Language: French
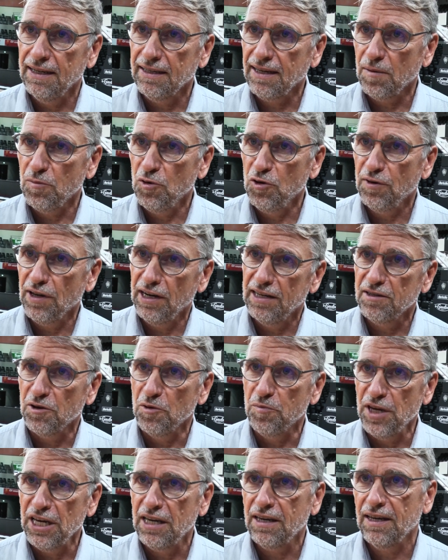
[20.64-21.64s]
les tribunes
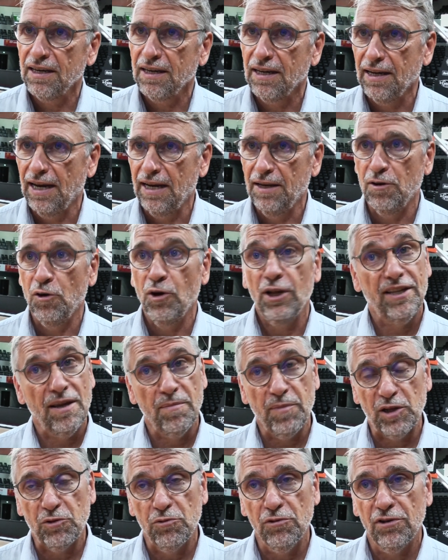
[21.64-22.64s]
télescopiques, elles ne l'étaient
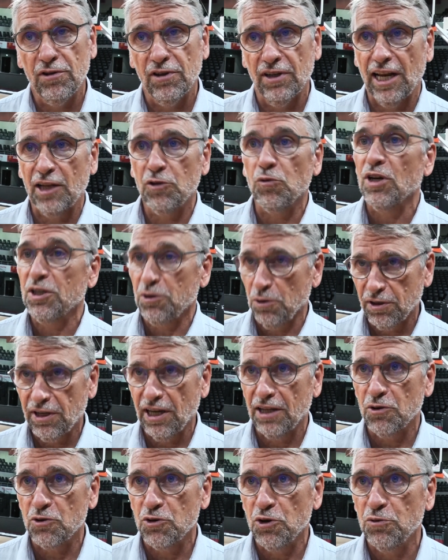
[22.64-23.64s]
pas toutes, il y en a 3 sur
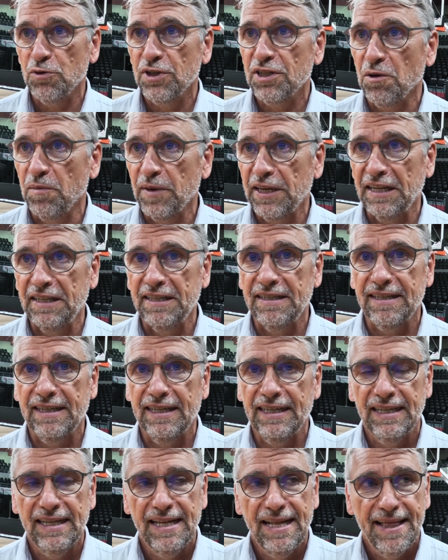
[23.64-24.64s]
4 aujourd'hui qui sont
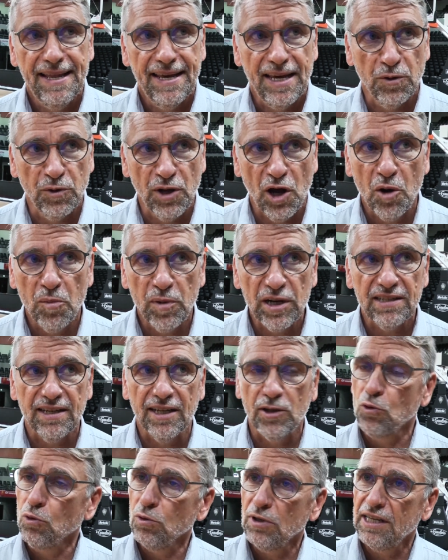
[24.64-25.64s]
mécanisées, et on a
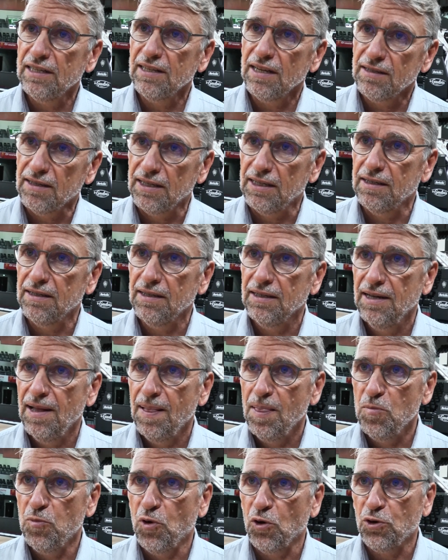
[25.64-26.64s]
remplacé toutes les assises
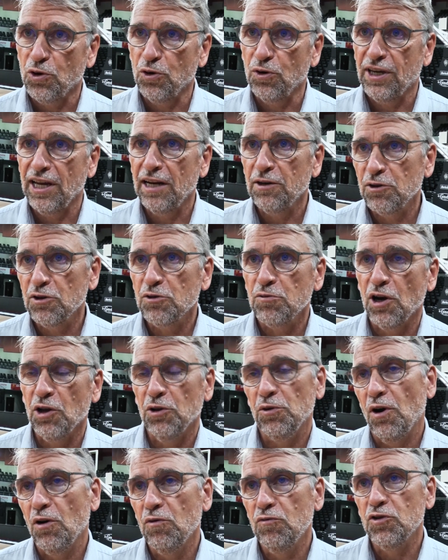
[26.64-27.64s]
pour que quel que soit
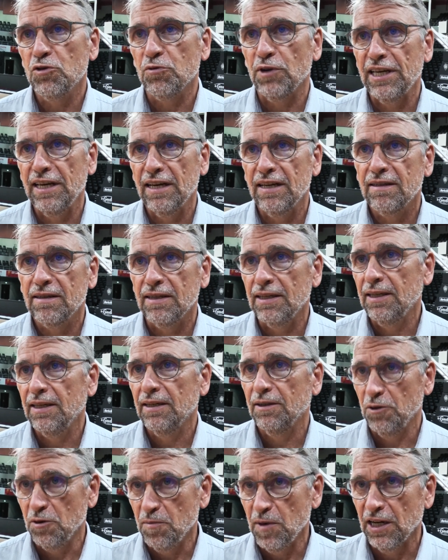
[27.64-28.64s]
l'endroit où vous soyez assis
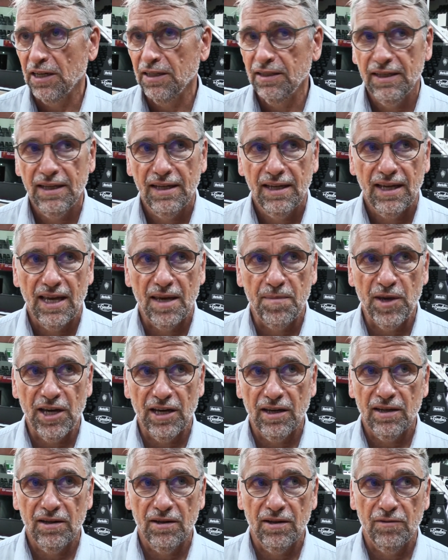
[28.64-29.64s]
demain, eh
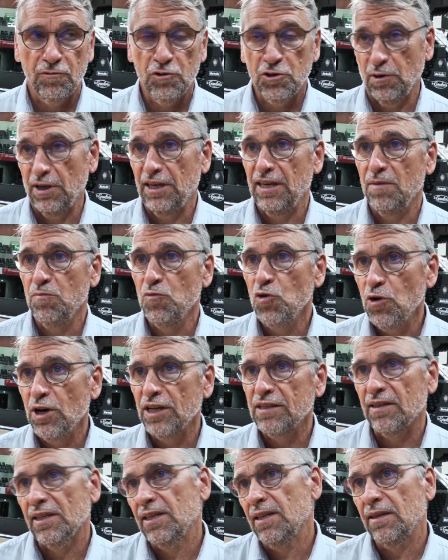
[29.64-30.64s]
bien, euh, vous soyez mieux
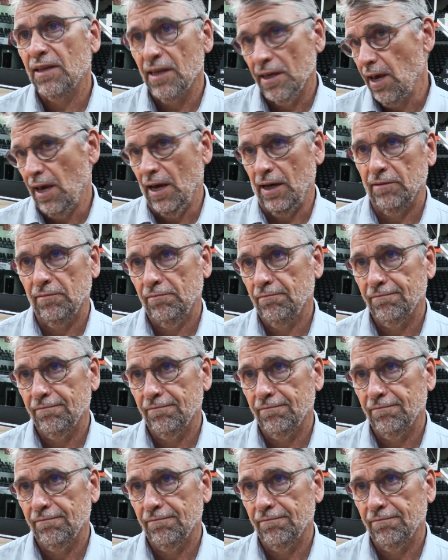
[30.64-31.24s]
assis qu'hier.